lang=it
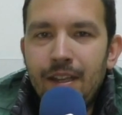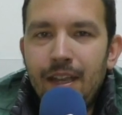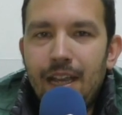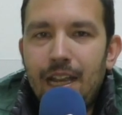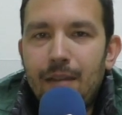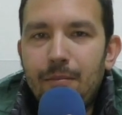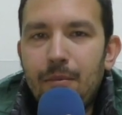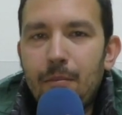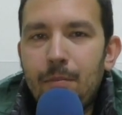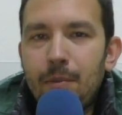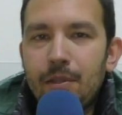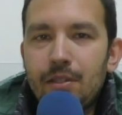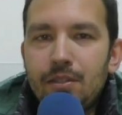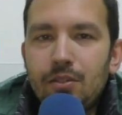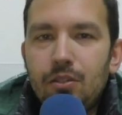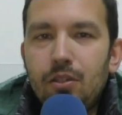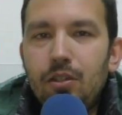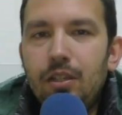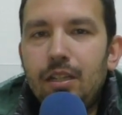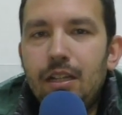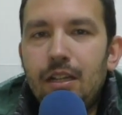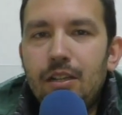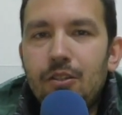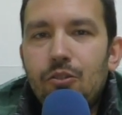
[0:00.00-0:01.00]
E la mia
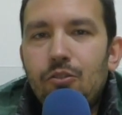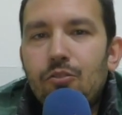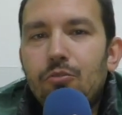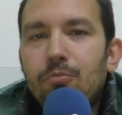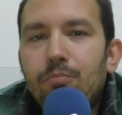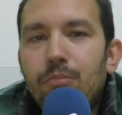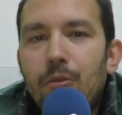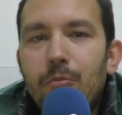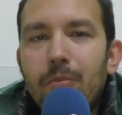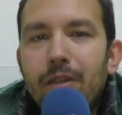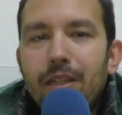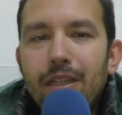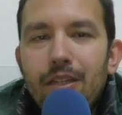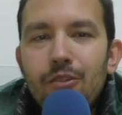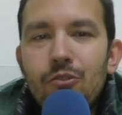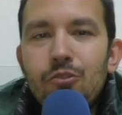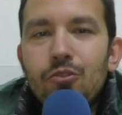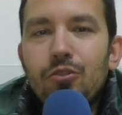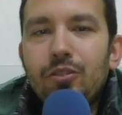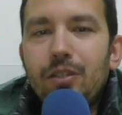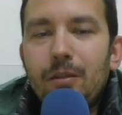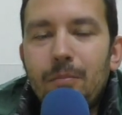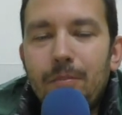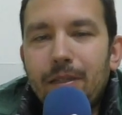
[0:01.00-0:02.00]
passione nasce un
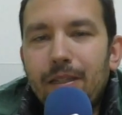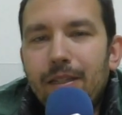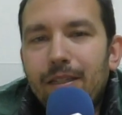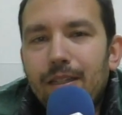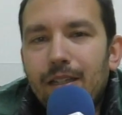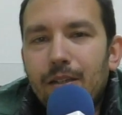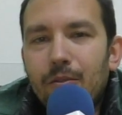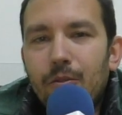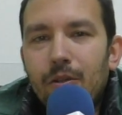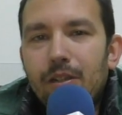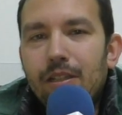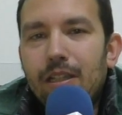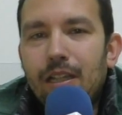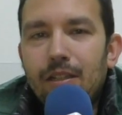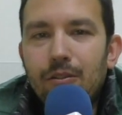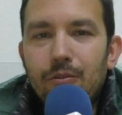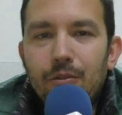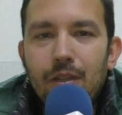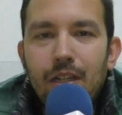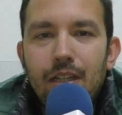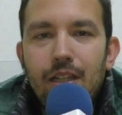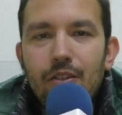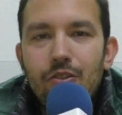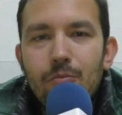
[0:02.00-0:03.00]
pomeriggio di aprile guardando
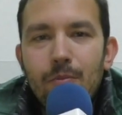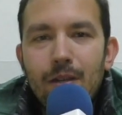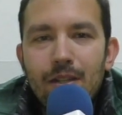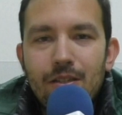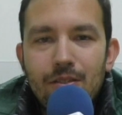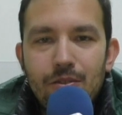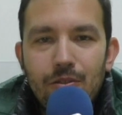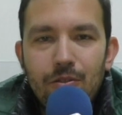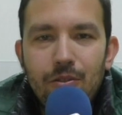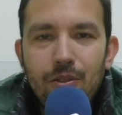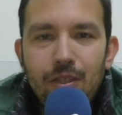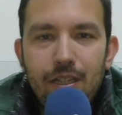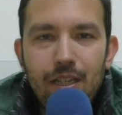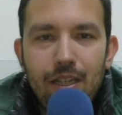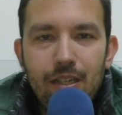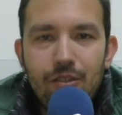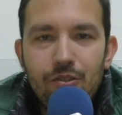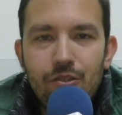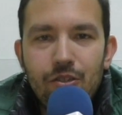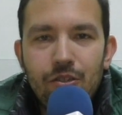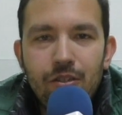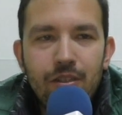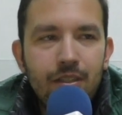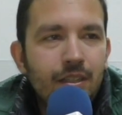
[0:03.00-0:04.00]
una Liegi Baston
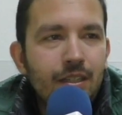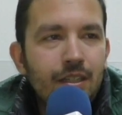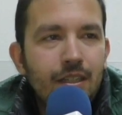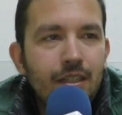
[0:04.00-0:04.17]
Liegi.